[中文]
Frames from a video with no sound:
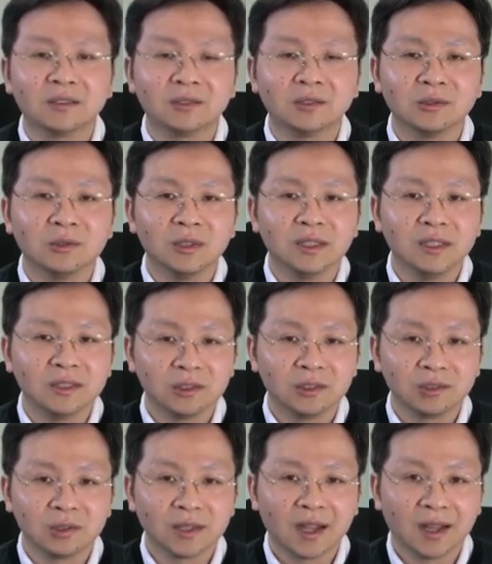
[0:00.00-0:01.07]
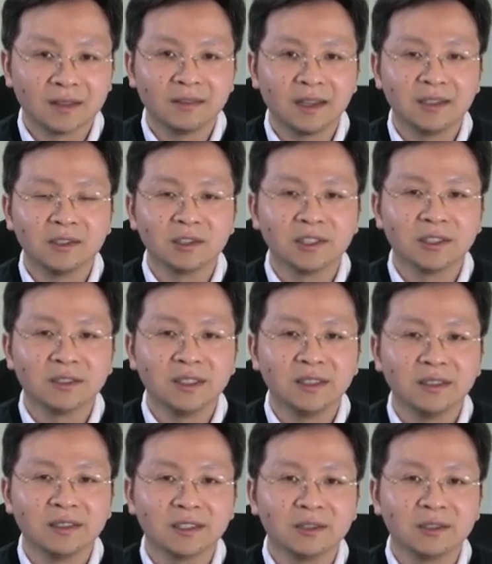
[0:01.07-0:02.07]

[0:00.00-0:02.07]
是中国一个重大的外交胜利，